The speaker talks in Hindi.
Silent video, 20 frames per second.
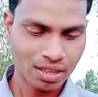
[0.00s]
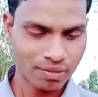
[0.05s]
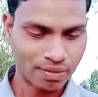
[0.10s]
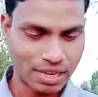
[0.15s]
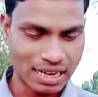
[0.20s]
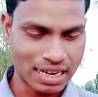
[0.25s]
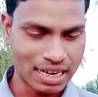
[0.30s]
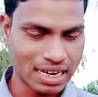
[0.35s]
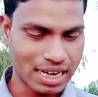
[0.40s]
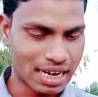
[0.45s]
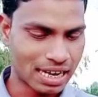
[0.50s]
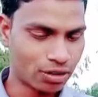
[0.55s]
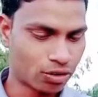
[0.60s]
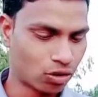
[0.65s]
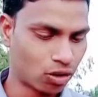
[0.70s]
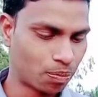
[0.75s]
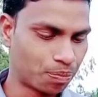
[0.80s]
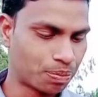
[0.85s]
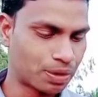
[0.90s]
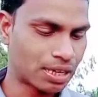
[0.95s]
भाई आई
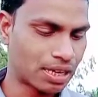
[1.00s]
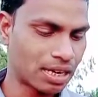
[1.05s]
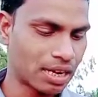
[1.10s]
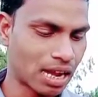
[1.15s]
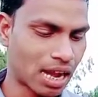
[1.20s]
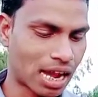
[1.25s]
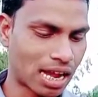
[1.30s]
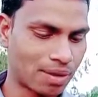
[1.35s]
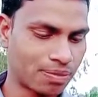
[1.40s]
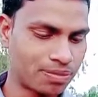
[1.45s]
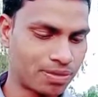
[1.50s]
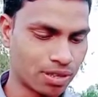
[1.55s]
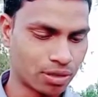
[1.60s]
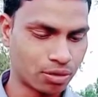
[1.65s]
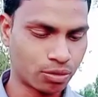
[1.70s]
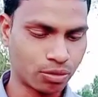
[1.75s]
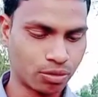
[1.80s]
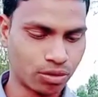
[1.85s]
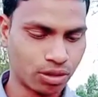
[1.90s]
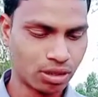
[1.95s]
होप कि आप
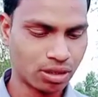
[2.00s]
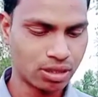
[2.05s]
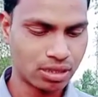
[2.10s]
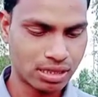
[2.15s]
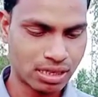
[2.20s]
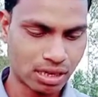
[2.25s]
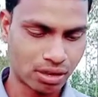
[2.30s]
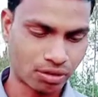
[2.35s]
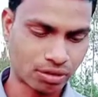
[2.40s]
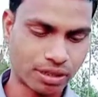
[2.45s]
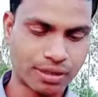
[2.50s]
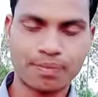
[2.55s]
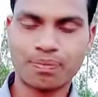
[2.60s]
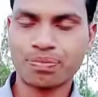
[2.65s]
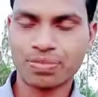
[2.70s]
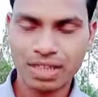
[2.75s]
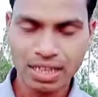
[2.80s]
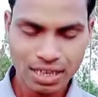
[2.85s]
ज़रूर जाओगे